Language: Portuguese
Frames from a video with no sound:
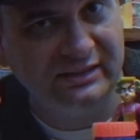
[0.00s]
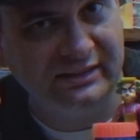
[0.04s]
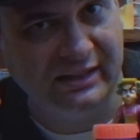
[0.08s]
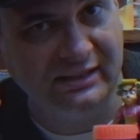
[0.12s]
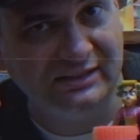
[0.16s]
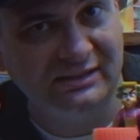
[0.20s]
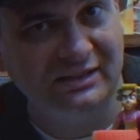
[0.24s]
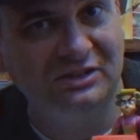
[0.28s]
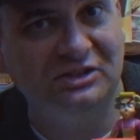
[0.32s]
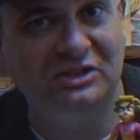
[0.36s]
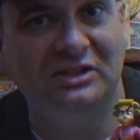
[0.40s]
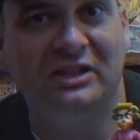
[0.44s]

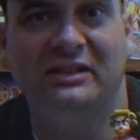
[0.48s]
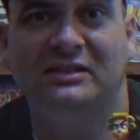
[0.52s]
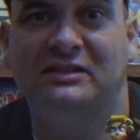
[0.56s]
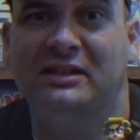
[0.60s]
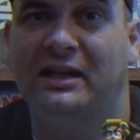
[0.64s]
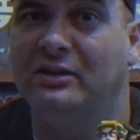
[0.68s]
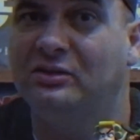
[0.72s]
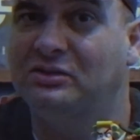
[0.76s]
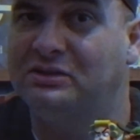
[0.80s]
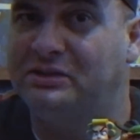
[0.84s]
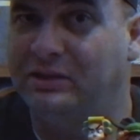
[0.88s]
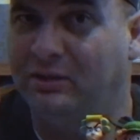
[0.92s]
esqueça de
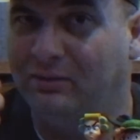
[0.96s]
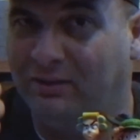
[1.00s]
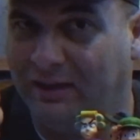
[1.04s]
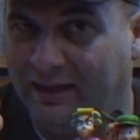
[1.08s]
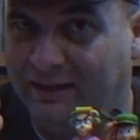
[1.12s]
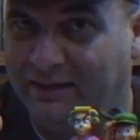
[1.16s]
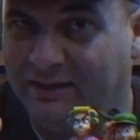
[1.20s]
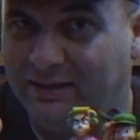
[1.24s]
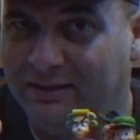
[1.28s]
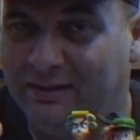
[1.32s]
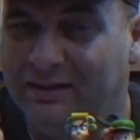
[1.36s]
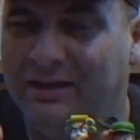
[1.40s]
deixar o seu
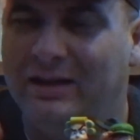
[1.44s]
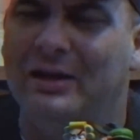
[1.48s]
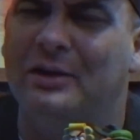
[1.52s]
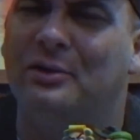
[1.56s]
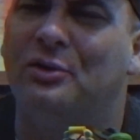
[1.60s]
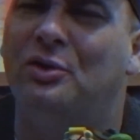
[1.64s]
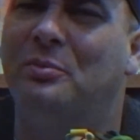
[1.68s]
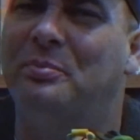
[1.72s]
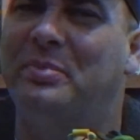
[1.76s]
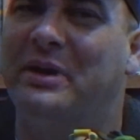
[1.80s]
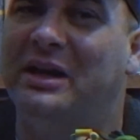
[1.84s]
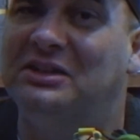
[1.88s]
like,
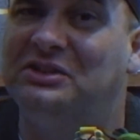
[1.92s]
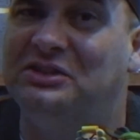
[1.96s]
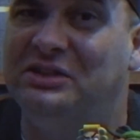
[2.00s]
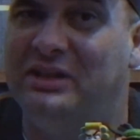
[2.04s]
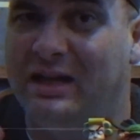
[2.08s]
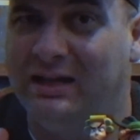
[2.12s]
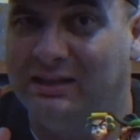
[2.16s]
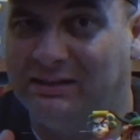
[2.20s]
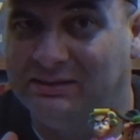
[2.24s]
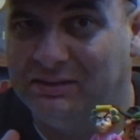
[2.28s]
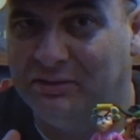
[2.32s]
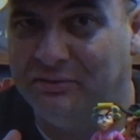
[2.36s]

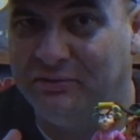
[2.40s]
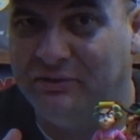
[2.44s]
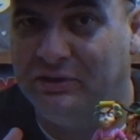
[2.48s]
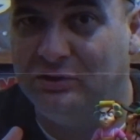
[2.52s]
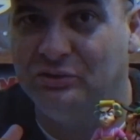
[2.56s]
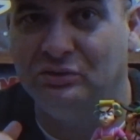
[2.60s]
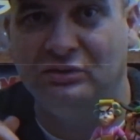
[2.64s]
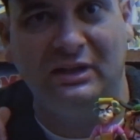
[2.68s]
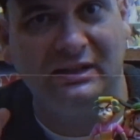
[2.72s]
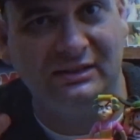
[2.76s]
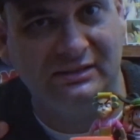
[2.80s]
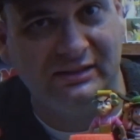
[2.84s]
compartilhar esse
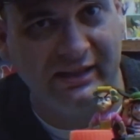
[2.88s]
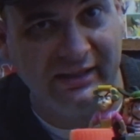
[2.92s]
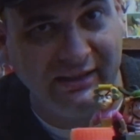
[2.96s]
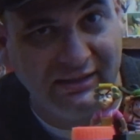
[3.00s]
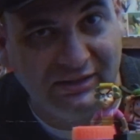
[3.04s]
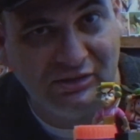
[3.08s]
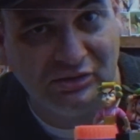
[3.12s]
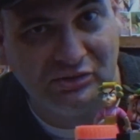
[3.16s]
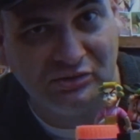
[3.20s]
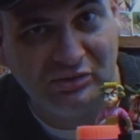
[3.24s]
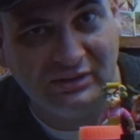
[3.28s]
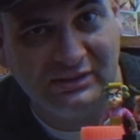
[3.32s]
vídeo nas
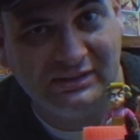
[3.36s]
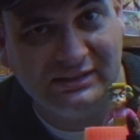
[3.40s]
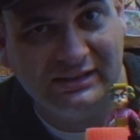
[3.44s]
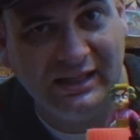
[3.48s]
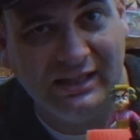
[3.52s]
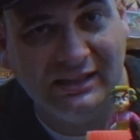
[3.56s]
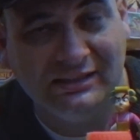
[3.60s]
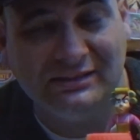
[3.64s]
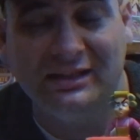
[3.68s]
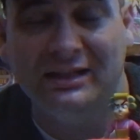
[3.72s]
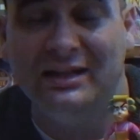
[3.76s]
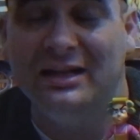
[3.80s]
redes
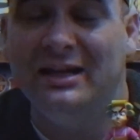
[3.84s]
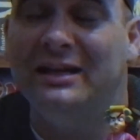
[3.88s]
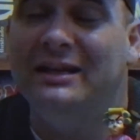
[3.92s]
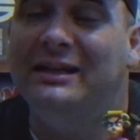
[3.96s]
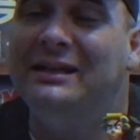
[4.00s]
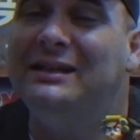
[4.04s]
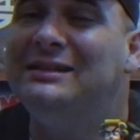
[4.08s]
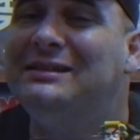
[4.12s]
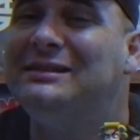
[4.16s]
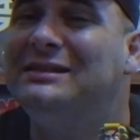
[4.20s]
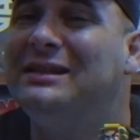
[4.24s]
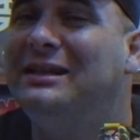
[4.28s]
sociais
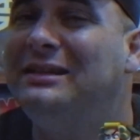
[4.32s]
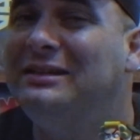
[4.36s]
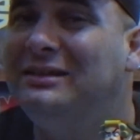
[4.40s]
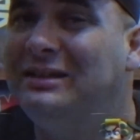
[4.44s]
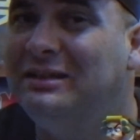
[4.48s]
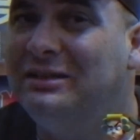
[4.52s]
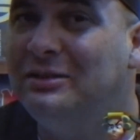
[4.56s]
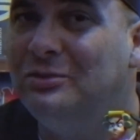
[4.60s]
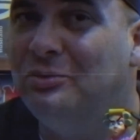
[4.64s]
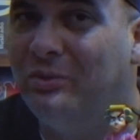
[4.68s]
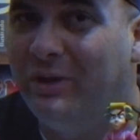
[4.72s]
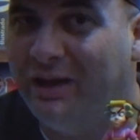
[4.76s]
e se ainda
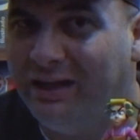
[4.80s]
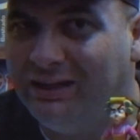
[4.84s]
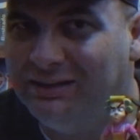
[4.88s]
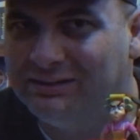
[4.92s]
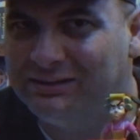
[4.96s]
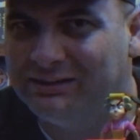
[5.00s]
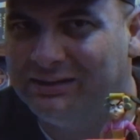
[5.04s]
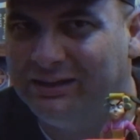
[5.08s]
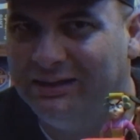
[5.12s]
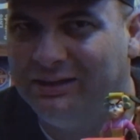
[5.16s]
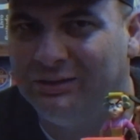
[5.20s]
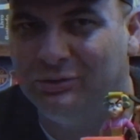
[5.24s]
não é
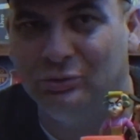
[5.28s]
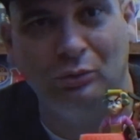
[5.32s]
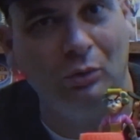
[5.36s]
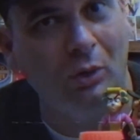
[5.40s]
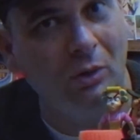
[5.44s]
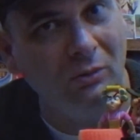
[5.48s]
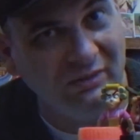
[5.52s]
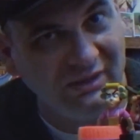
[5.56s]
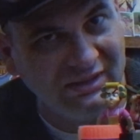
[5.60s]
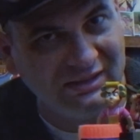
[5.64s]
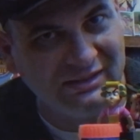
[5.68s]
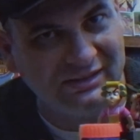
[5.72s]
inscrito ou